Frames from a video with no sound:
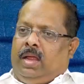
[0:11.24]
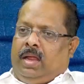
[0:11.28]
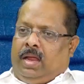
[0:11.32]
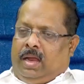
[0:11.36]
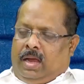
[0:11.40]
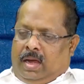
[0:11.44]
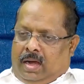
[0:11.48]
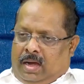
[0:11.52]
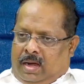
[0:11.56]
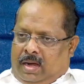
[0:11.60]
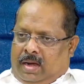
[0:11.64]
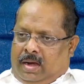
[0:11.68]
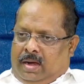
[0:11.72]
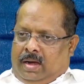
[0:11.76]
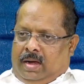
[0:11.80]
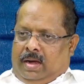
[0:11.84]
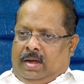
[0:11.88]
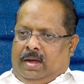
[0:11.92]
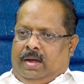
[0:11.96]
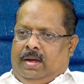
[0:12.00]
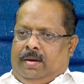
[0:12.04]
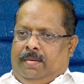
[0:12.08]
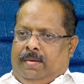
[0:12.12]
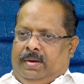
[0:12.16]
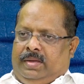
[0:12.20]
అది
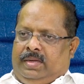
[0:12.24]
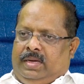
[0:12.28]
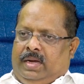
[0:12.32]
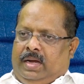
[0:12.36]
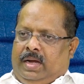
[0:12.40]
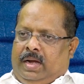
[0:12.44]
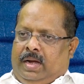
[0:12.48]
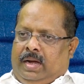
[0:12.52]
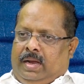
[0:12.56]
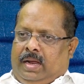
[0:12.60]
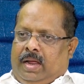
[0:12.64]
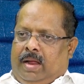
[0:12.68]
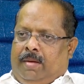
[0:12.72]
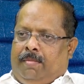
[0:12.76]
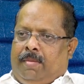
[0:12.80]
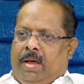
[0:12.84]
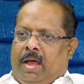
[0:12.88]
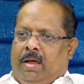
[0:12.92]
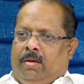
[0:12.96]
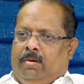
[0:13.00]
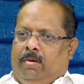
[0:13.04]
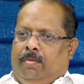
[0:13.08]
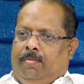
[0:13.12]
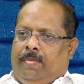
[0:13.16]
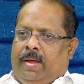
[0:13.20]
హండ్రెడ్ పర్సెంట్ అండి
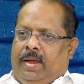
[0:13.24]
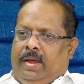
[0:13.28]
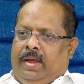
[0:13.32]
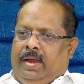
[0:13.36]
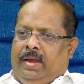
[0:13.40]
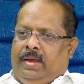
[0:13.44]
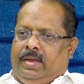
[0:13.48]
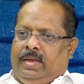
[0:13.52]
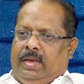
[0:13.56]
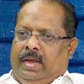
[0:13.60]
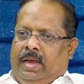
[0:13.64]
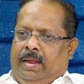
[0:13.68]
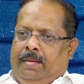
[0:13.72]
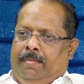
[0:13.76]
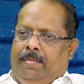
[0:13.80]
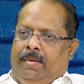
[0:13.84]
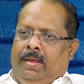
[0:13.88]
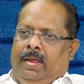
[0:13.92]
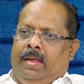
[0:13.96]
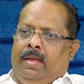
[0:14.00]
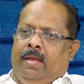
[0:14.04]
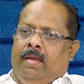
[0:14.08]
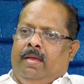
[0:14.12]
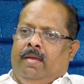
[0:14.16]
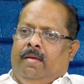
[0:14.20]
మాకు పన్నీర్
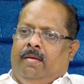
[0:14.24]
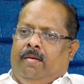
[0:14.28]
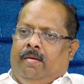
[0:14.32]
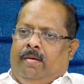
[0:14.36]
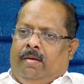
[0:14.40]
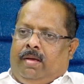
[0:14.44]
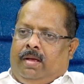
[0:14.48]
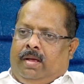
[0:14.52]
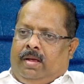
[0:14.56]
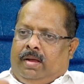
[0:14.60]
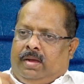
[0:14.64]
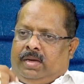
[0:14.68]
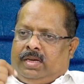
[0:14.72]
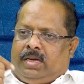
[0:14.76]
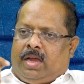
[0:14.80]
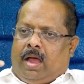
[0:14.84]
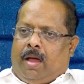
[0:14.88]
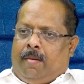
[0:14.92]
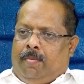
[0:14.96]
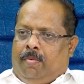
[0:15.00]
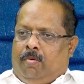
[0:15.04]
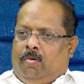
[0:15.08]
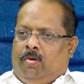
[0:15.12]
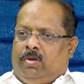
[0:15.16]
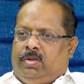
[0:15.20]
జిలేబీ
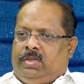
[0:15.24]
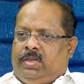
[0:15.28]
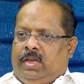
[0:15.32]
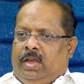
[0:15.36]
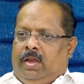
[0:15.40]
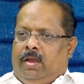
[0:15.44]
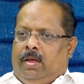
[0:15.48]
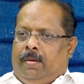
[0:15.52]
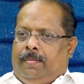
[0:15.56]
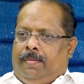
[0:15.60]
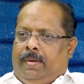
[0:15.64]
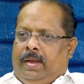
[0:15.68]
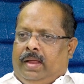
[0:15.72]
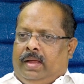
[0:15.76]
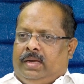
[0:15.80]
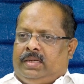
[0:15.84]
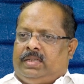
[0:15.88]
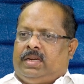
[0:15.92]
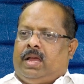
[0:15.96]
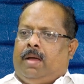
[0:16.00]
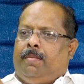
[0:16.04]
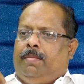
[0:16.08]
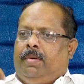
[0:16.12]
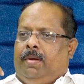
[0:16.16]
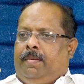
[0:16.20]
షాప్కి వచ్చే లోపల
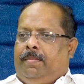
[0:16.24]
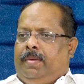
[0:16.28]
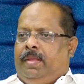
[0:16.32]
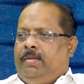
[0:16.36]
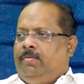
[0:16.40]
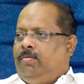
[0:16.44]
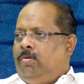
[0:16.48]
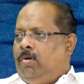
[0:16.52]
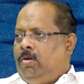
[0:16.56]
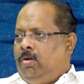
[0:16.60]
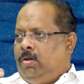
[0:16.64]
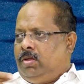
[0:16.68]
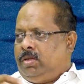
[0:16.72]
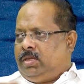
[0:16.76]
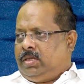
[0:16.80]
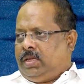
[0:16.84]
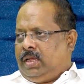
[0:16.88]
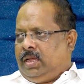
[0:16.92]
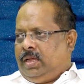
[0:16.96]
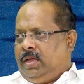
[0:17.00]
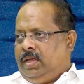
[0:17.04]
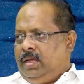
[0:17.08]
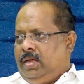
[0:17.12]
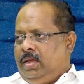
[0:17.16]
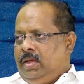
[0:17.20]
షాప్కి పది ఫోన్లు
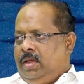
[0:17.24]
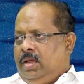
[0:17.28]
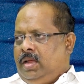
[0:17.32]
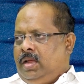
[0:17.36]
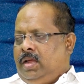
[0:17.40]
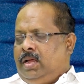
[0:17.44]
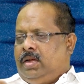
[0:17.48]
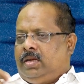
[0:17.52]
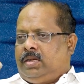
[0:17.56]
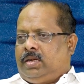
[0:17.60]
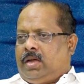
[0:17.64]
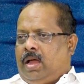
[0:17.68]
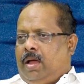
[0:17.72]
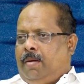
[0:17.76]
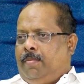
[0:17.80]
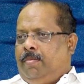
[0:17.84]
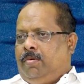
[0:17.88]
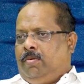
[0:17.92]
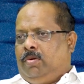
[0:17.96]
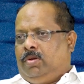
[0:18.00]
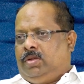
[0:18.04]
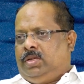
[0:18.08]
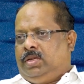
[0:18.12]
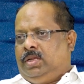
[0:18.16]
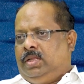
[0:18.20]
వస్తాయి
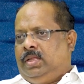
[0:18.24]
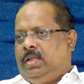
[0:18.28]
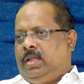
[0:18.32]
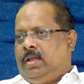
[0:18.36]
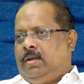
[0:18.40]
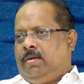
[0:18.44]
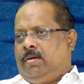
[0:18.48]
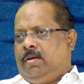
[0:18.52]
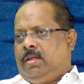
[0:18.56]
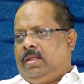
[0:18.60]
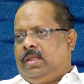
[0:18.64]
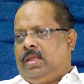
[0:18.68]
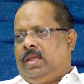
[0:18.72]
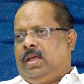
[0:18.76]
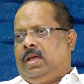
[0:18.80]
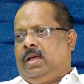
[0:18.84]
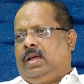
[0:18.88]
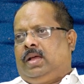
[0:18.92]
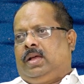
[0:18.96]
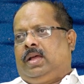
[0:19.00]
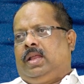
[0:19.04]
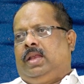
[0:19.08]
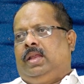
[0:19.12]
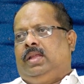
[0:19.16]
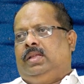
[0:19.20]
షాప్కి వచ్చిన తర్వాత
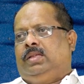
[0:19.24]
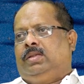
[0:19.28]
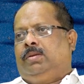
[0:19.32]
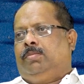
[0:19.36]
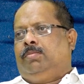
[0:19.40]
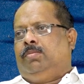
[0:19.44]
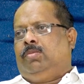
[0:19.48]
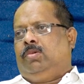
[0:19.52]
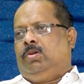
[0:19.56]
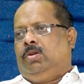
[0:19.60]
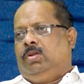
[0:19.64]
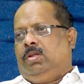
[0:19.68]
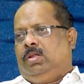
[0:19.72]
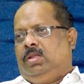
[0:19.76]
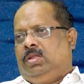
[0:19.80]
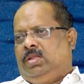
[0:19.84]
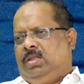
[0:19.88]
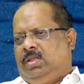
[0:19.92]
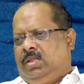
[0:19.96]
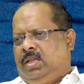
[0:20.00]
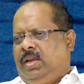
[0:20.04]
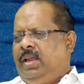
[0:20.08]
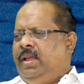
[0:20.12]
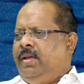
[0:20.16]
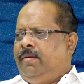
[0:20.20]
కనీసం
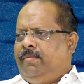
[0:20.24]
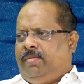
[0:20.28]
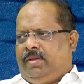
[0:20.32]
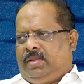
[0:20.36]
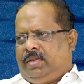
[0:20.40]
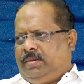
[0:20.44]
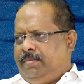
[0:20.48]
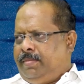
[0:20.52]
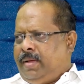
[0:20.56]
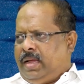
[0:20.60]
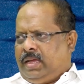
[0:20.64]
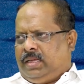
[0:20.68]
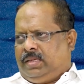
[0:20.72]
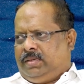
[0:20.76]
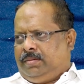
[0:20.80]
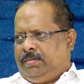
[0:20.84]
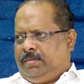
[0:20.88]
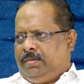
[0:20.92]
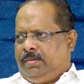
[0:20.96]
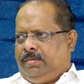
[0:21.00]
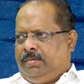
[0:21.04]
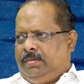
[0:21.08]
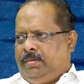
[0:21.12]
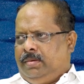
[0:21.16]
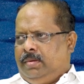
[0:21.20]
త్రీ అవర్స్
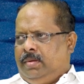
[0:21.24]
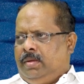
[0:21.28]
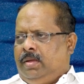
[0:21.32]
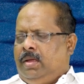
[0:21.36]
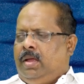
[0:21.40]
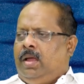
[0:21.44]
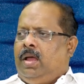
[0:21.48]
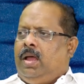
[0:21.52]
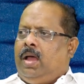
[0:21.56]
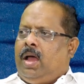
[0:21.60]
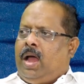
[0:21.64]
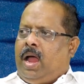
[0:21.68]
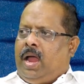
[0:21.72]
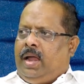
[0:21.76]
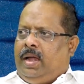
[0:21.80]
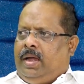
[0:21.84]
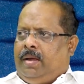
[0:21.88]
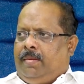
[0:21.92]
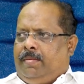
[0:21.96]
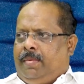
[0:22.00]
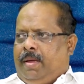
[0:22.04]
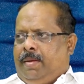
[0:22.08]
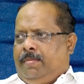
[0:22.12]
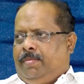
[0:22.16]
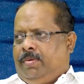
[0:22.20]
మ్యాక్సిమం ఆ
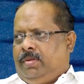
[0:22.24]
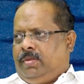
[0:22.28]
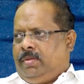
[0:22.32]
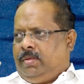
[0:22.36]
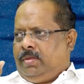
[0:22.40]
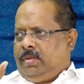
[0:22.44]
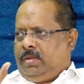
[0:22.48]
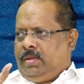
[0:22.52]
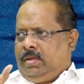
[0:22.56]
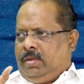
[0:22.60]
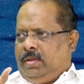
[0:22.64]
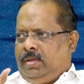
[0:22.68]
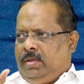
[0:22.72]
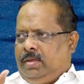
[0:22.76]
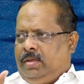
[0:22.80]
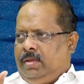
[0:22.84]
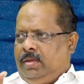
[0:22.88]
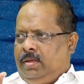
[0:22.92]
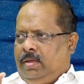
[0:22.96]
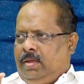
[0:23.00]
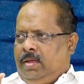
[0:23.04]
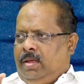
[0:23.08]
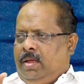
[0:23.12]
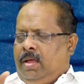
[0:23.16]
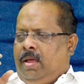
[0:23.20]
ఐటమ్ అయిపోతుంది
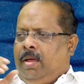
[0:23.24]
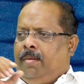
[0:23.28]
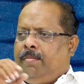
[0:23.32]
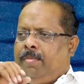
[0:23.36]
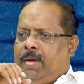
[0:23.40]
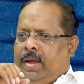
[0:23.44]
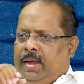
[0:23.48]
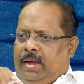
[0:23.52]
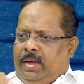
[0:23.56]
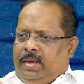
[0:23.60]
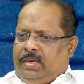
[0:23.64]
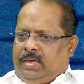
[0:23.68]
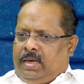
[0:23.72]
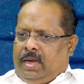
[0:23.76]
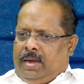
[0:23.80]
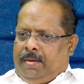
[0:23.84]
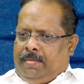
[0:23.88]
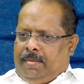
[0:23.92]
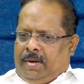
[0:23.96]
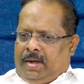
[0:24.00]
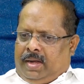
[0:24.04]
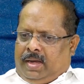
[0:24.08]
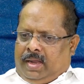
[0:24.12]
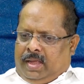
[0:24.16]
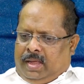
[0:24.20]
పన్నీర్
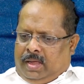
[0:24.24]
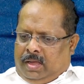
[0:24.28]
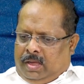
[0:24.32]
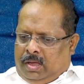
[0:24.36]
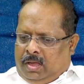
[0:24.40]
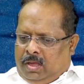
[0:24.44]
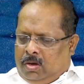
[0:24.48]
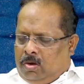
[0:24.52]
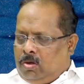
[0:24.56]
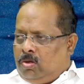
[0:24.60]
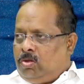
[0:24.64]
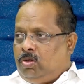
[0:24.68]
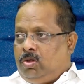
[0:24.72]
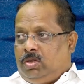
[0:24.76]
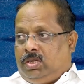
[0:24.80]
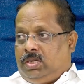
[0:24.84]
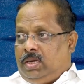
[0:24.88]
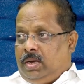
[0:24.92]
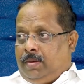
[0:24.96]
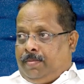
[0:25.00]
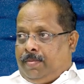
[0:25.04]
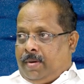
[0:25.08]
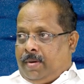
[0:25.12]
జిలేబీ అంటే ఈ రోజు వచ్చిన